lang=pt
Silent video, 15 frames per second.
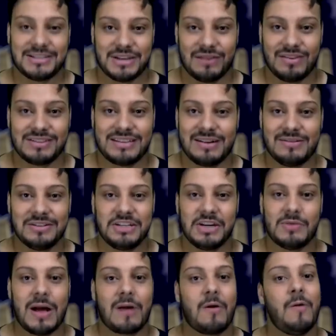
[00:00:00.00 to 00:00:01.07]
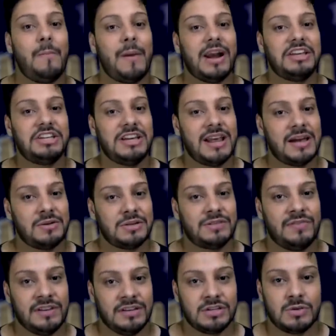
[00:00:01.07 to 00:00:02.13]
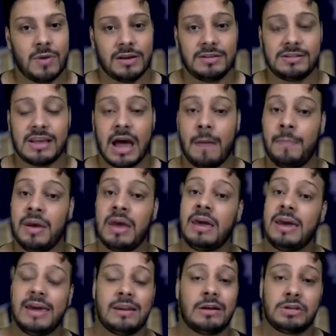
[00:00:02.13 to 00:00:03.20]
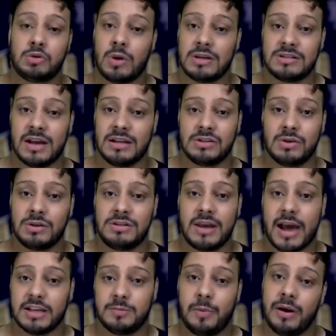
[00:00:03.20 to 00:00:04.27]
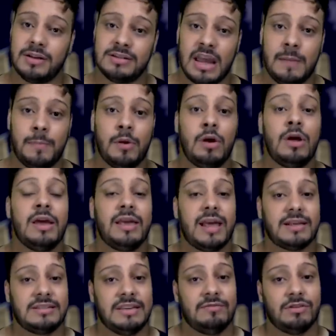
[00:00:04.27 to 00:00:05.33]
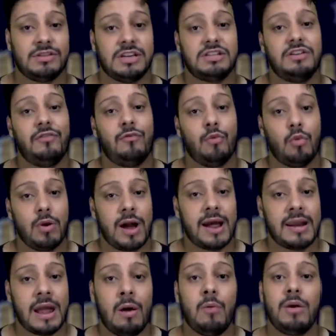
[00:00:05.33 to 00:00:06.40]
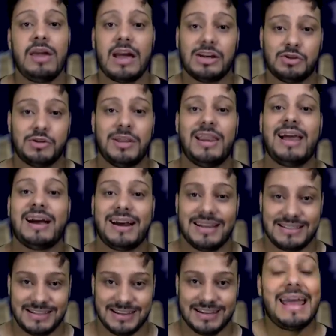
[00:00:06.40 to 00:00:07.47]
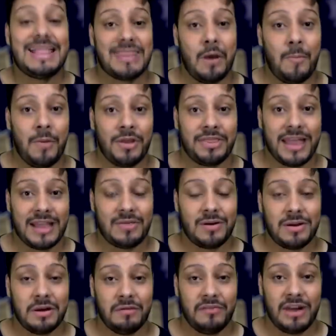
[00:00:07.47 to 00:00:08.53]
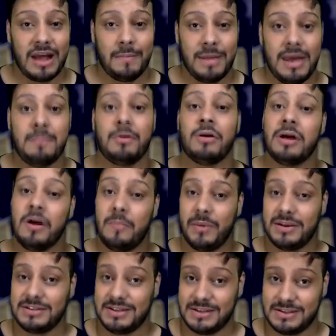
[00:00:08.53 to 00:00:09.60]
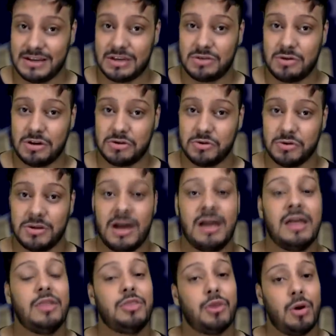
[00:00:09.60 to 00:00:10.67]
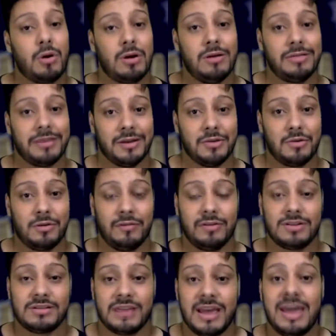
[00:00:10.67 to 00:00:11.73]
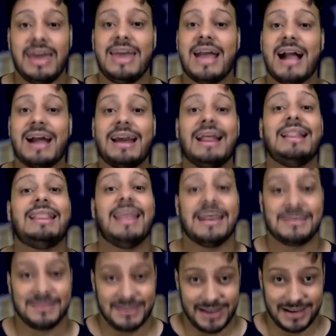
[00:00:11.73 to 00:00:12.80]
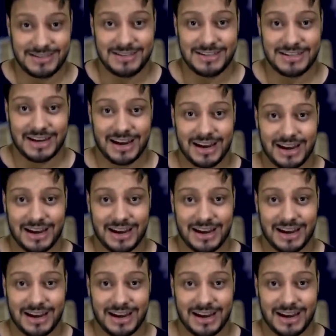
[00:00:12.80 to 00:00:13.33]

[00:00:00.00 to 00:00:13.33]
só você continuar compartilhando os vídeos no WhatsApp e nas suas redes sociais, por exemplo, que assim você divulga o canal e ajuda ele a crescer. Então, podendo ou não virar membro, eu preciso da sua ajuda, tô contando com você e agradeço desde já.